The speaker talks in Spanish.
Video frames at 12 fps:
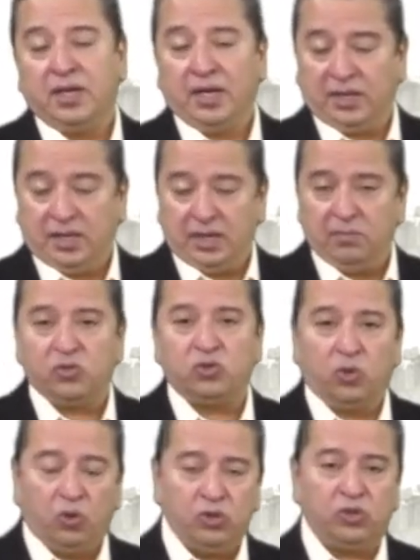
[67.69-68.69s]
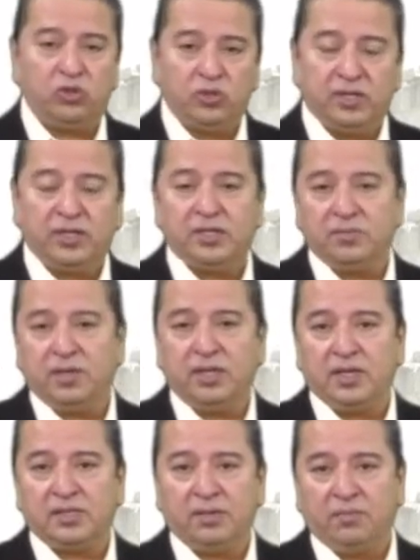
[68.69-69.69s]
que tenemos ocho ciudades
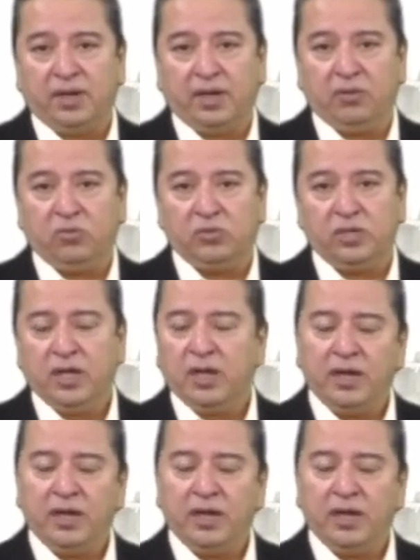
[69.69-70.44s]
medias en Veracruz.